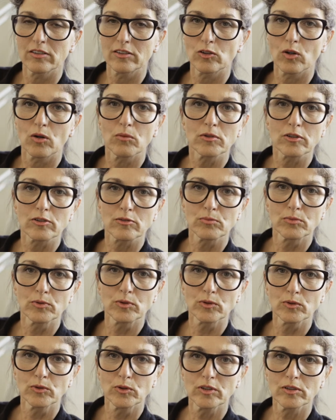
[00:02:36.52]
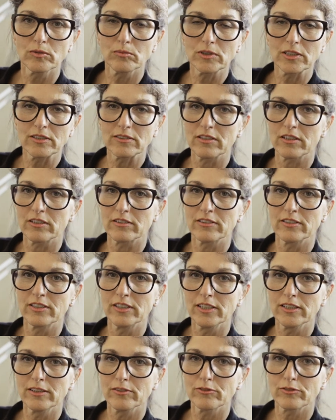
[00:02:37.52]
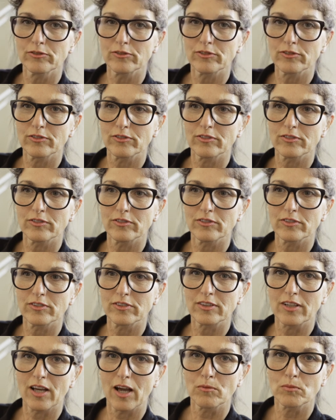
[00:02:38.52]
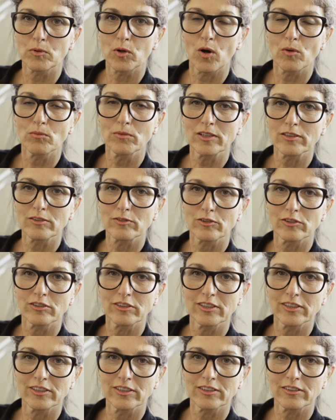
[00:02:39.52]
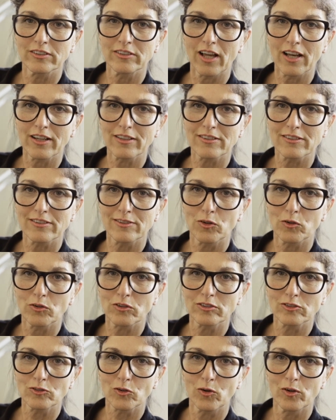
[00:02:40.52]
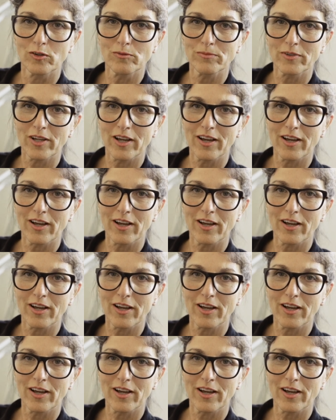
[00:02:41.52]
Comics berühren mich sehr tief es gab Comics, von denen ich nachts noch geträumt